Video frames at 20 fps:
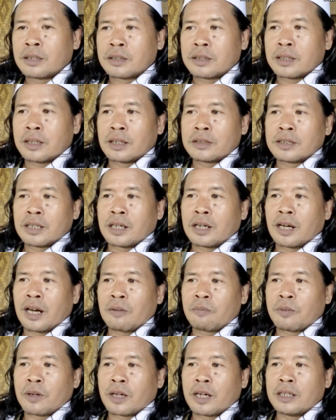ketika saya
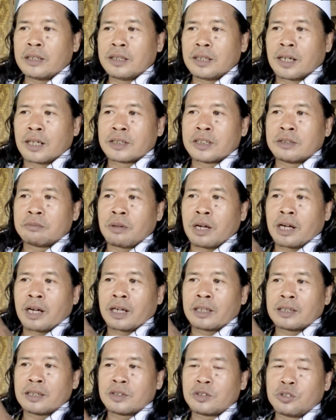kelaparan dikasih
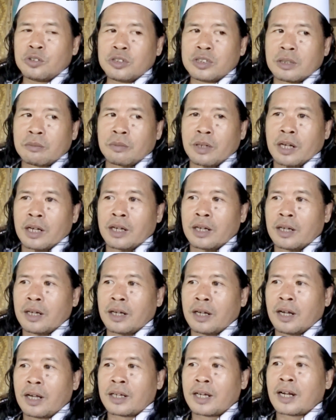makan itu sama
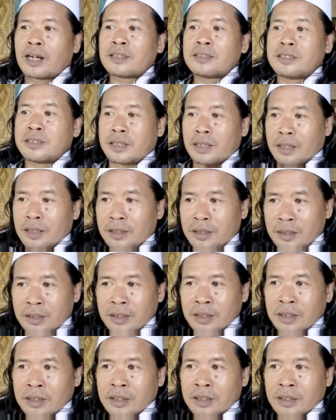anak kecil